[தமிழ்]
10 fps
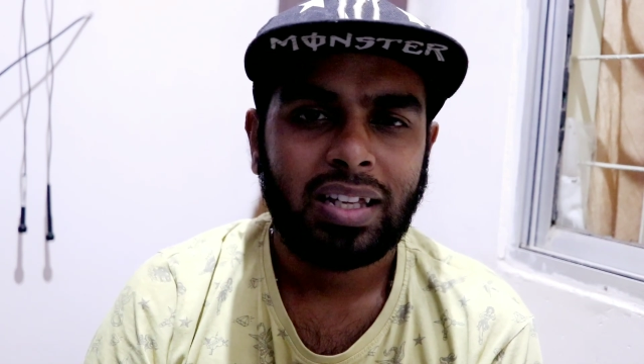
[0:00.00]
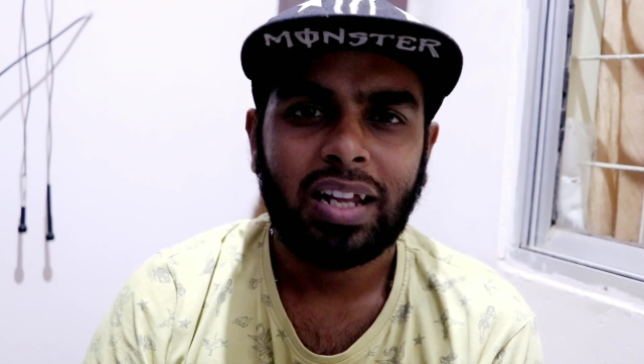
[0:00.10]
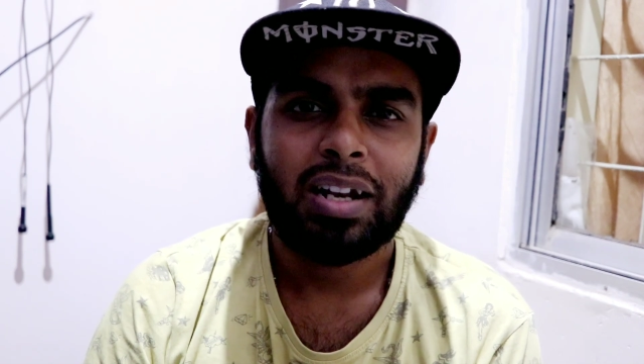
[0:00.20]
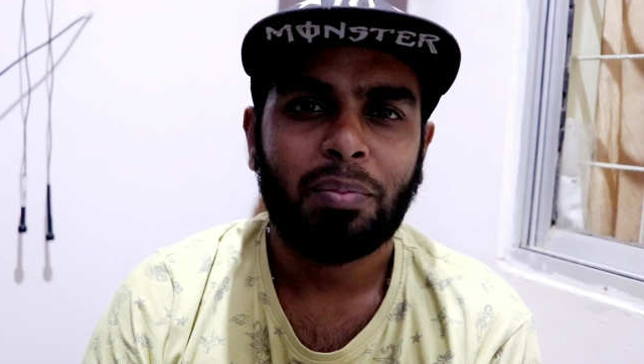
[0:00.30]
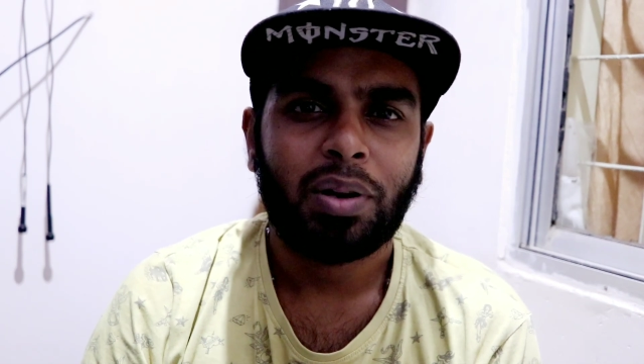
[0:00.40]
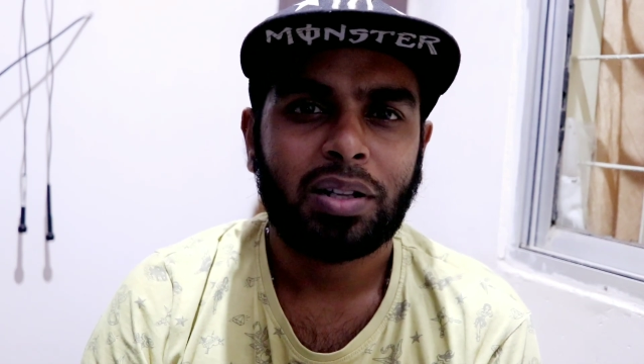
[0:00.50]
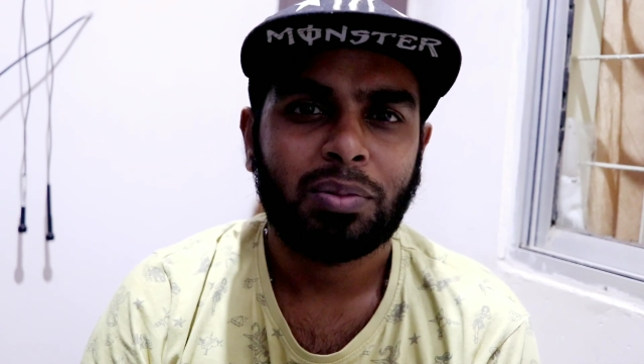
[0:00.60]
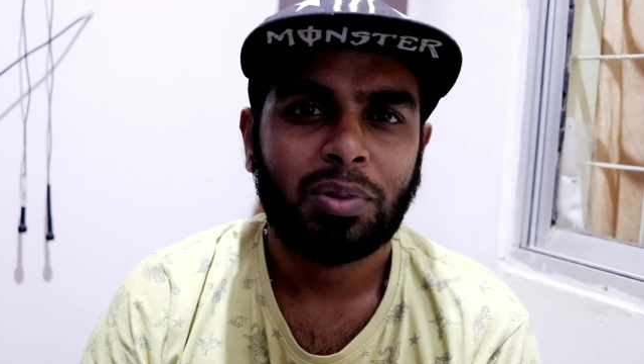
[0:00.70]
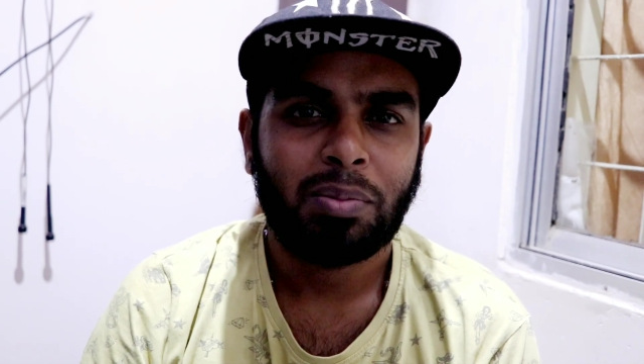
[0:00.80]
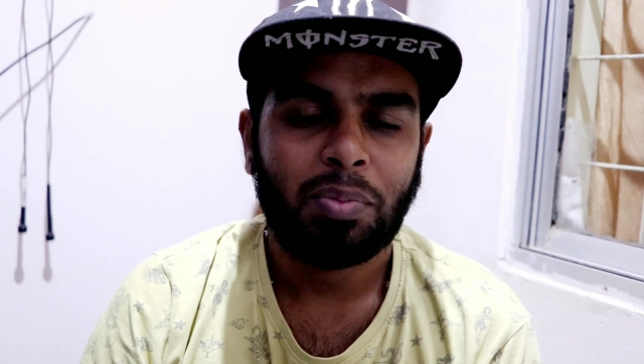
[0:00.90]
என்ன படத்தை
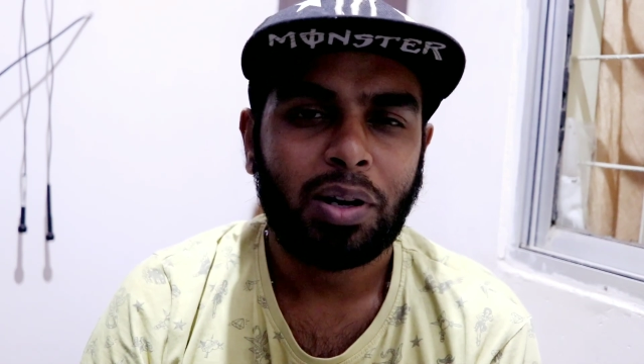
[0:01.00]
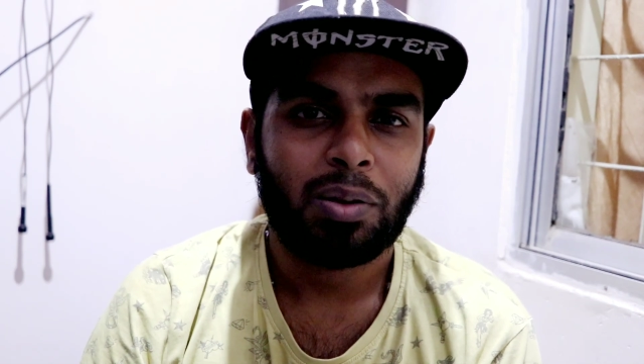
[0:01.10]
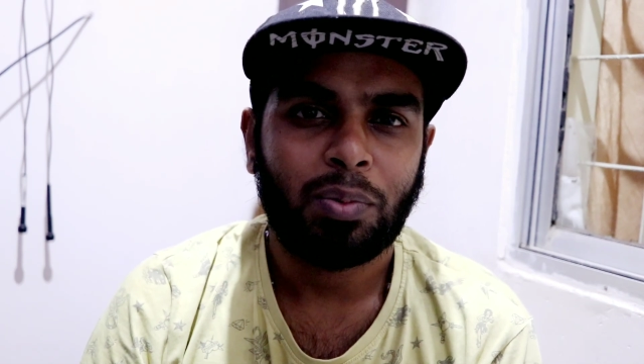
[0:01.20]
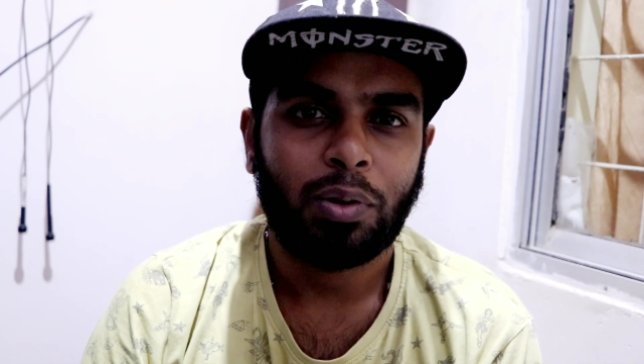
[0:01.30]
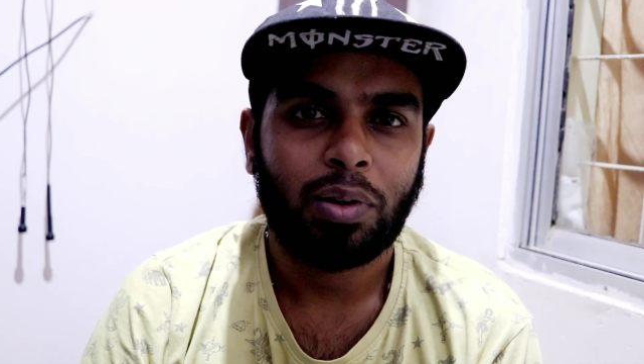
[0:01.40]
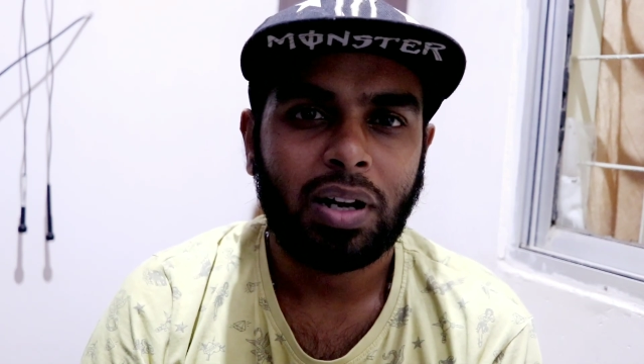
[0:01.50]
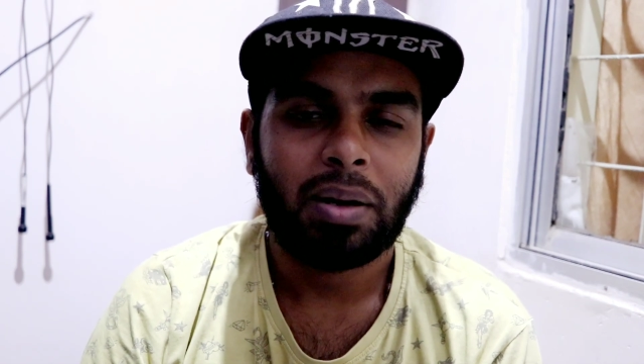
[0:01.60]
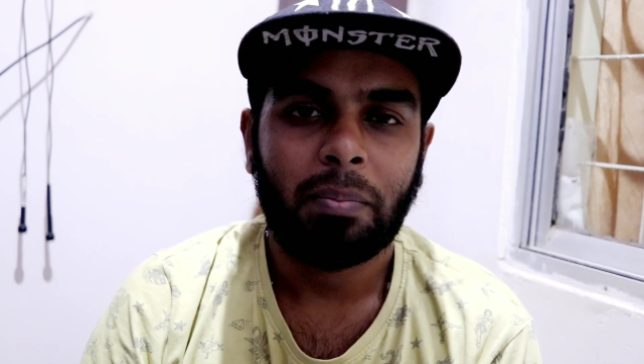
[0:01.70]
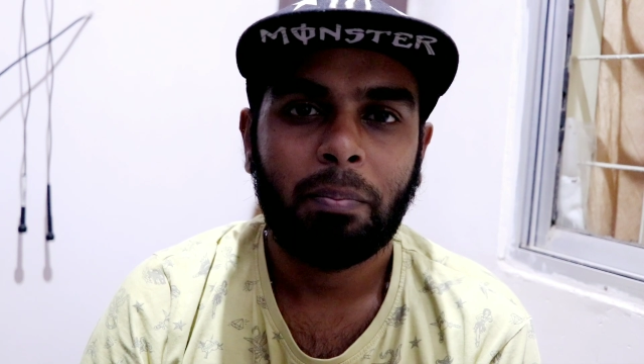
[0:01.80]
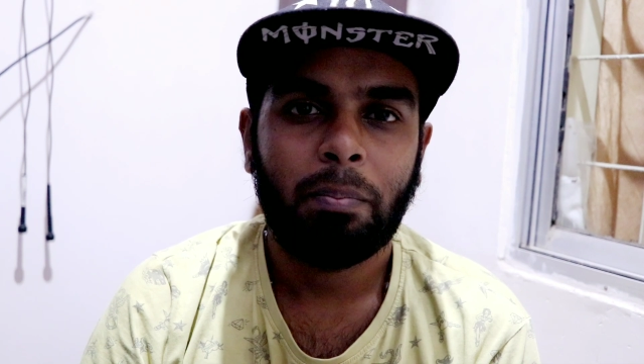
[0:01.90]
பற்றி பார்க்க போகிறோன்னா
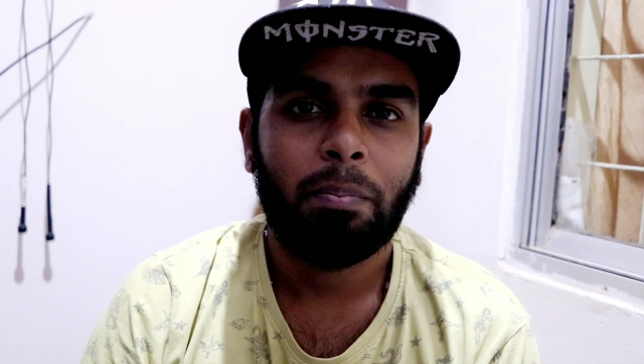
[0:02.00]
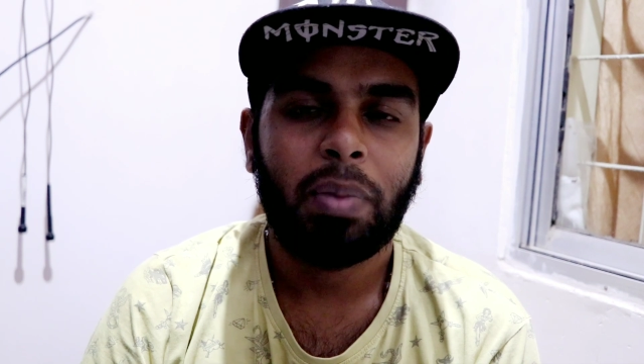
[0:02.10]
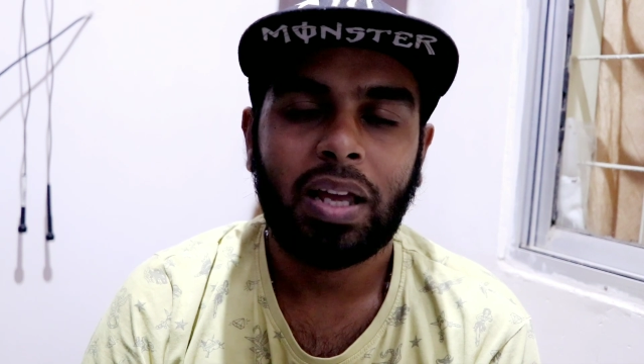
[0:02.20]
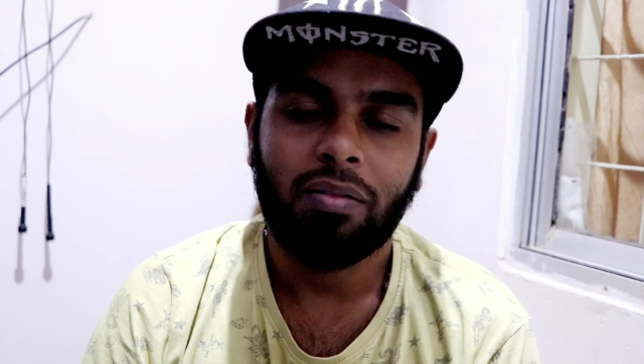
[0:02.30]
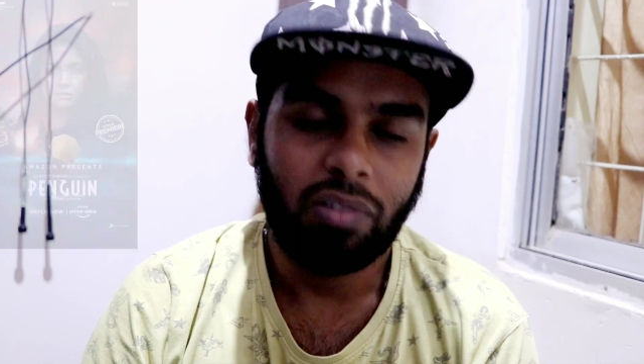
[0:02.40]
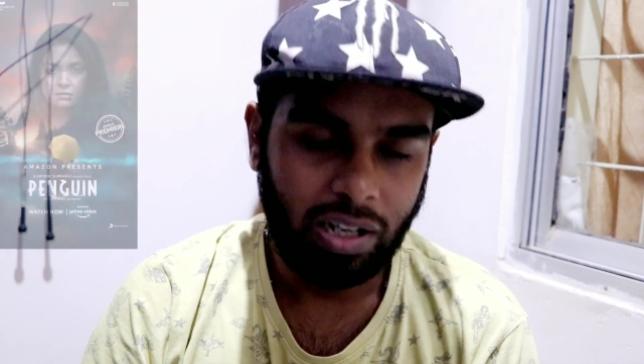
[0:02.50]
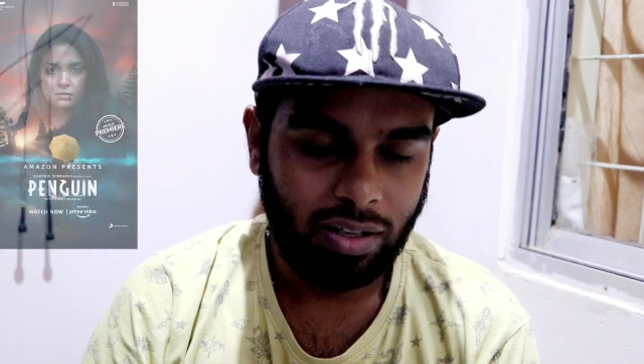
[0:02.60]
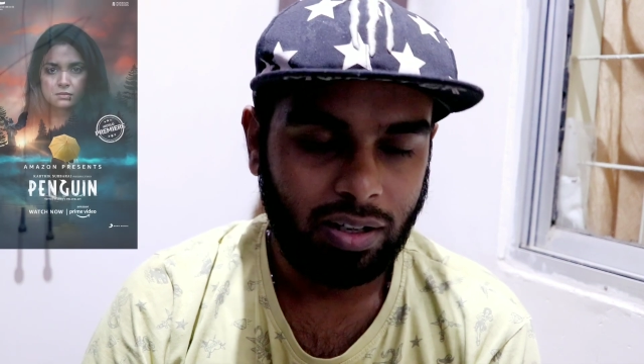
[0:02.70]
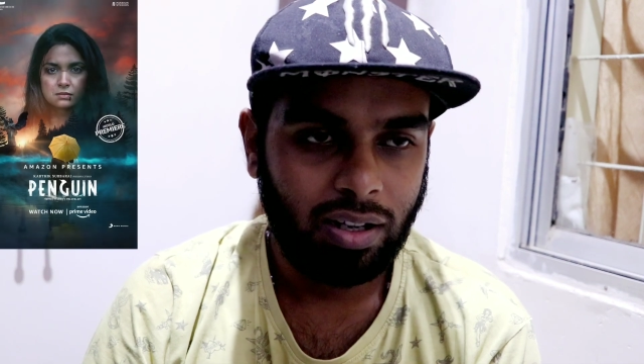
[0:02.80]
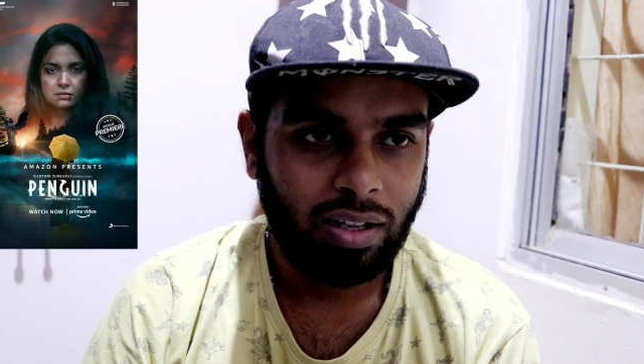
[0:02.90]
பெங்வின்